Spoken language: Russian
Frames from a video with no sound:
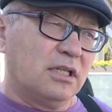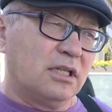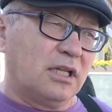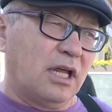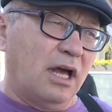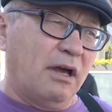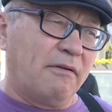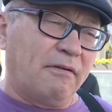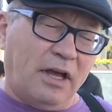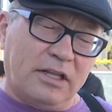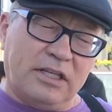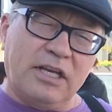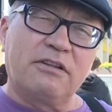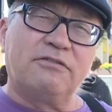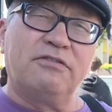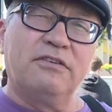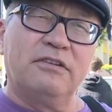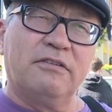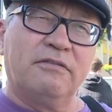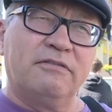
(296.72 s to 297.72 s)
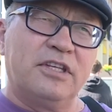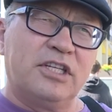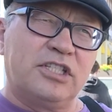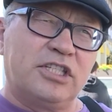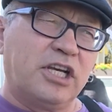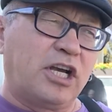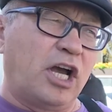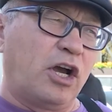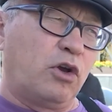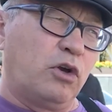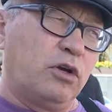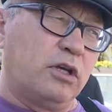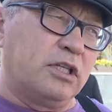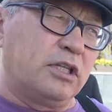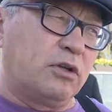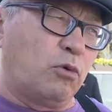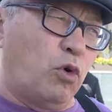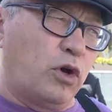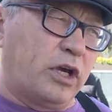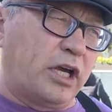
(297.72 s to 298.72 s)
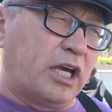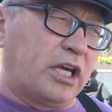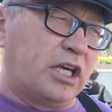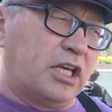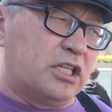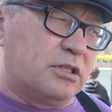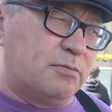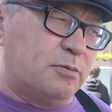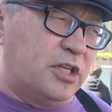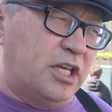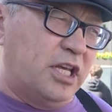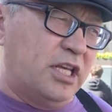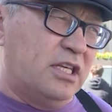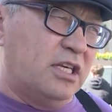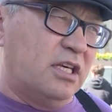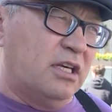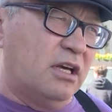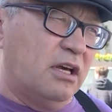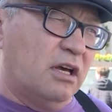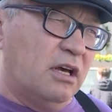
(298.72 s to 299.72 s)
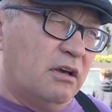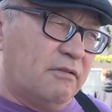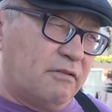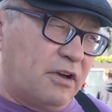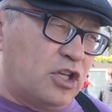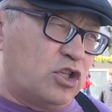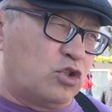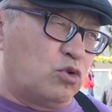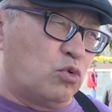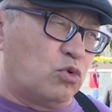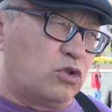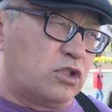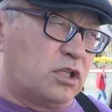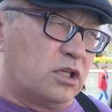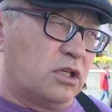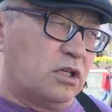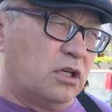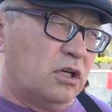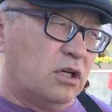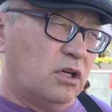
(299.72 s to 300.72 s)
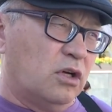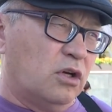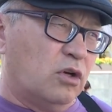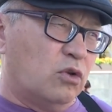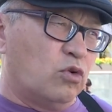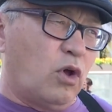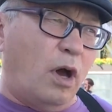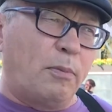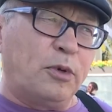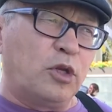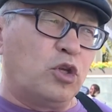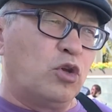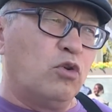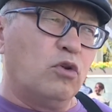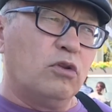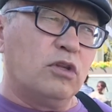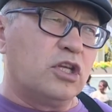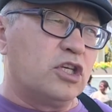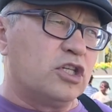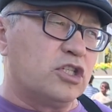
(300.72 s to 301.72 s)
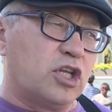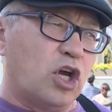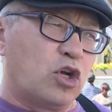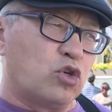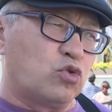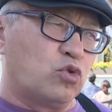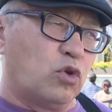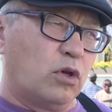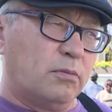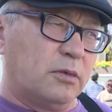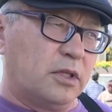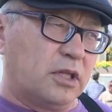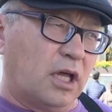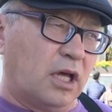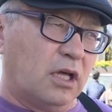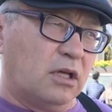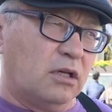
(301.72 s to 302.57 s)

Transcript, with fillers: да хотят внести кое какие изменения в конституции но определенно не знаю что именно